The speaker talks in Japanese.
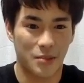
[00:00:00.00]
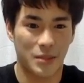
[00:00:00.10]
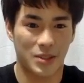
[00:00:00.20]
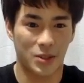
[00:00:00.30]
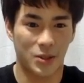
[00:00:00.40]

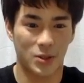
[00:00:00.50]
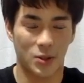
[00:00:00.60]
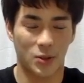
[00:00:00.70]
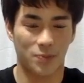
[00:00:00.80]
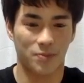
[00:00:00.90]
まあ、それこ
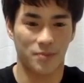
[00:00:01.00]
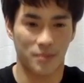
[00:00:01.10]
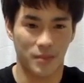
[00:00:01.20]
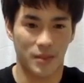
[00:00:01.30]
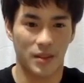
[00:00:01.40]
そ
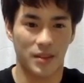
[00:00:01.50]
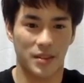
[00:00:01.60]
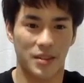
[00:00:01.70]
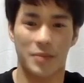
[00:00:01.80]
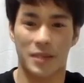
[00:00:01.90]

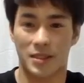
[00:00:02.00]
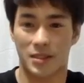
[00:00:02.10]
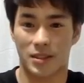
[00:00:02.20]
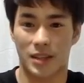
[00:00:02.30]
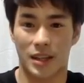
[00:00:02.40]
2番
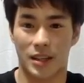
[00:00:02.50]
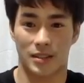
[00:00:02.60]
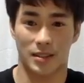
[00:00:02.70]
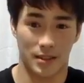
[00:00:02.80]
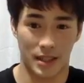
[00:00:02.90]
通過
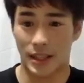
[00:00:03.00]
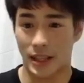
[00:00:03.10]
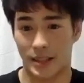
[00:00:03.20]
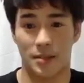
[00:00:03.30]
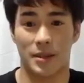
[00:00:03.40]
前
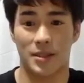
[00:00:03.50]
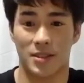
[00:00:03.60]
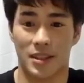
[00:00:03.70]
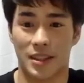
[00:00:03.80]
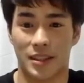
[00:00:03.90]
回が2番
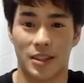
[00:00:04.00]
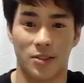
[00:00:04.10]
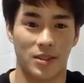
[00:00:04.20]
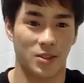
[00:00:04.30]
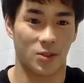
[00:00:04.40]
通過だった
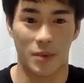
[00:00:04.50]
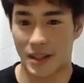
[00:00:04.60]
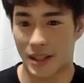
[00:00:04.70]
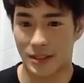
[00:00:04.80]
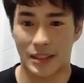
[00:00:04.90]
よねその
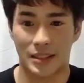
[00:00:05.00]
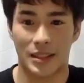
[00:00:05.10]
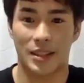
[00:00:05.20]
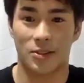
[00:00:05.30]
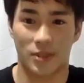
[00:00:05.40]
メダルだった
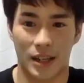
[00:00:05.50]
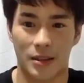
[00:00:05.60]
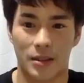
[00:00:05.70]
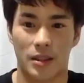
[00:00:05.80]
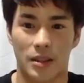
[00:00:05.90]
りだとか、
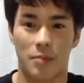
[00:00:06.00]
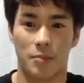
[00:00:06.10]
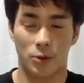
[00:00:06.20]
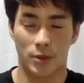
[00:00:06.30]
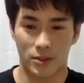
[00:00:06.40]

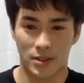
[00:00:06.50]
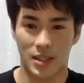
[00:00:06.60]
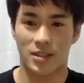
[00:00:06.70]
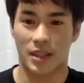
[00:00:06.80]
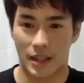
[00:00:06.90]
まあ、上の
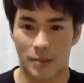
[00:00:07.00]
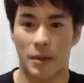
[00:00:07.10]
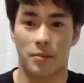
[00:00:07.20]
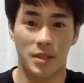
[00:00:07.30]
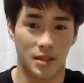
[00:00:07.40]
選手がね、
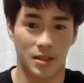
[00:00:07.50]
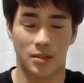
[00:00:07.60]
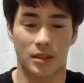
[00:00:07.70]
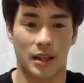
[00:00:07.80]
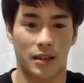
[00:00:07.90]
まあ、ミスす
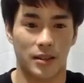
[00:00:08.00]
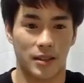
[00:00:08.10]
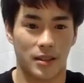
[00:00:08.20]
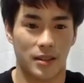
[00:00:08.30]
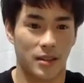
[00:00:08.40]
るか
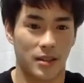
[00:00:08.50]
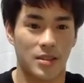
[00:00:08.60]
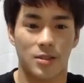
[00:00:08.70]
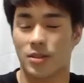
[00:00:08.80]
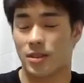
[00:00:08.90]
い
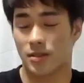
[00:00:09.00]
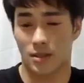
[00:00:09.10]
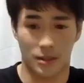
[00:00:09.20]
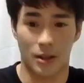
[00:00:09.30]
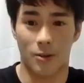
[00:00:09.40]
つ
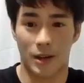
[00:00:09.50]
するかわ